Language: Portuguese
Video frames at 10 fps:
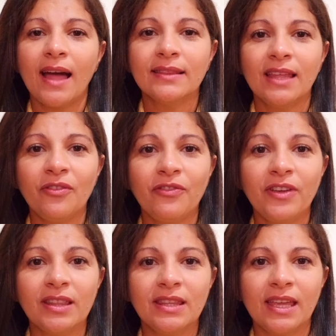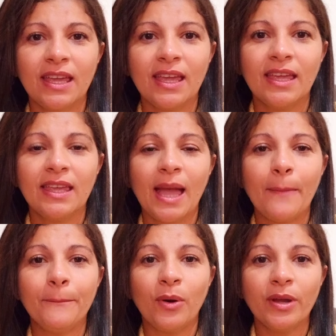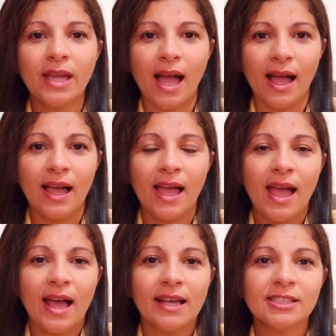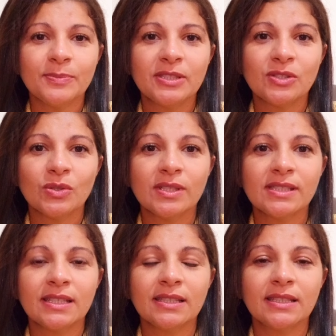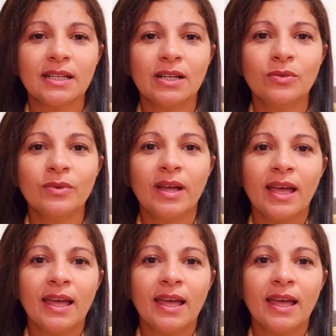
defender e apoiar as pessoas que estão